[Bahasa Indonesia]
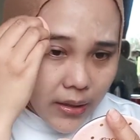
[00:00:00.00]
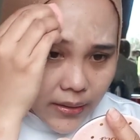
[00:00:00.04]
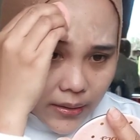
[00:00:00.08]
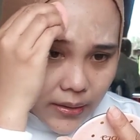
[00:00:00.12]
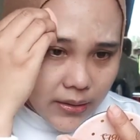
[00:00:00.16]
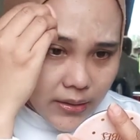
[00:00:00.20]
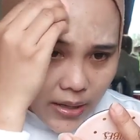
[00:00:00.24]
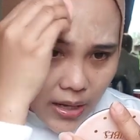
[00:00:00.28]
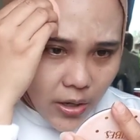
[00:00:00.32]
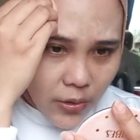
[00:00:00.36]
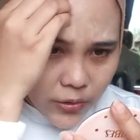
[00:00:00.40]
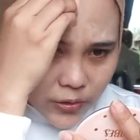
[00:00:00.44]

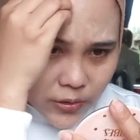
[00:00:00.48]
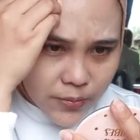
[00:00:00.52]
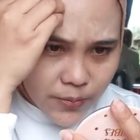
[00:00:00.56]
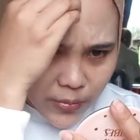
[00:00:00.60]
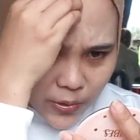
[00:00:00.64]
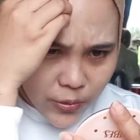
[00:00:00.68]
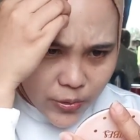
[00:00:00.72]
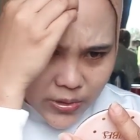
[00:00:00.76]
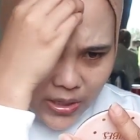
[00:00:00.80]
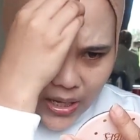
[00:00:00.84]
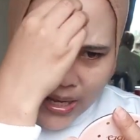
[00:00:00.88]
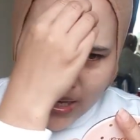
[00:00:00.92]
ini harus
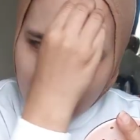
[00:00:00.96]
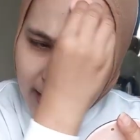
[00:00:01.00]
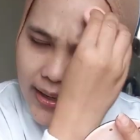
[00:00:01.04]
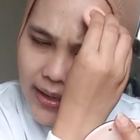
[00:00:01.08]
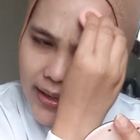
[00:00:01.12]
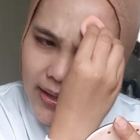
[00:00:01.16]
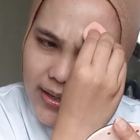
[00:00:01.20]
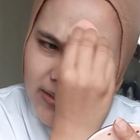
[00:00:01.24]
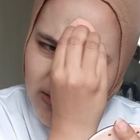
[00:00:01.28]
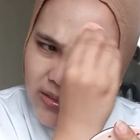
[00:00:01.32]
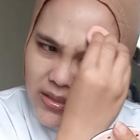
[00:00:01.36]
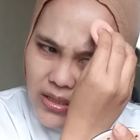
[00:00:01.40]
berusaha
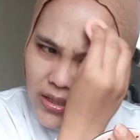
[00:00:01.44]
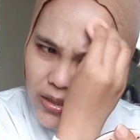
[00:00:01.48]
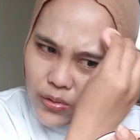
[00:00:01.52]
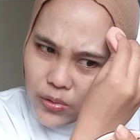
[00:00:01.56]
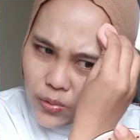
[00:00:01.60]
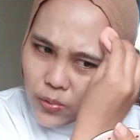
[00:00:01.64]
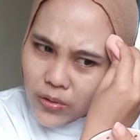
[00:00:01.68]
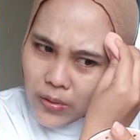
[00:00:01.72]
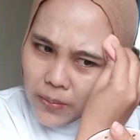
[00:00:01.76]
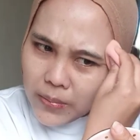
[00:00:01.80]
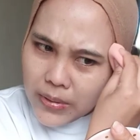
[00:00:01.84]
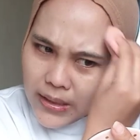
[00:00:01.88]
keras
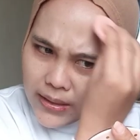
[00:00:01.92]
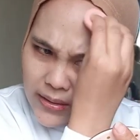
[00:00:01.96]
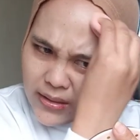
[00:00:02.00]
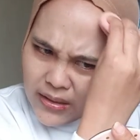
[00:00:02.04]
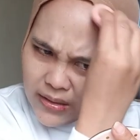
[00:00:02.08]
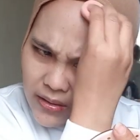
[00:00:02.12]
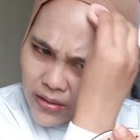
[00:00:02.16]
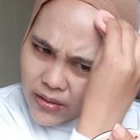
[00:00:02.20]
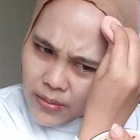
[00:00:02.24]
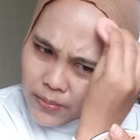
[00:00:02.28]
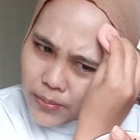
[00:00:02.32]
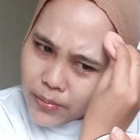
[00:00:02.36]
gitu
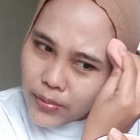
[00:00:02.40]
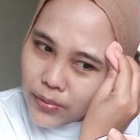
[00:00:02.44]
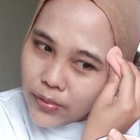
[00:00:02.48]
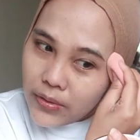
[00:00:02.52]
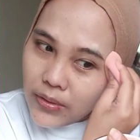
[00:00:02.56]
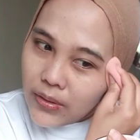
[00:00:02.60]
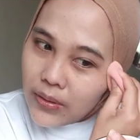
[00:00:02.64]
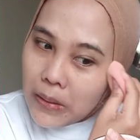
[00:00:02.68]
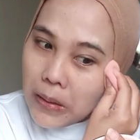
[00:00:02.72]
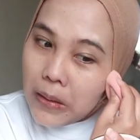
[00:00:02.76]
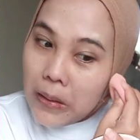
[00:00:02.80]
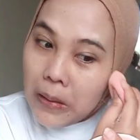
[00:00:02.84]
ngeblendnya ya
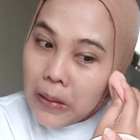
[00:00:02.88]
ampun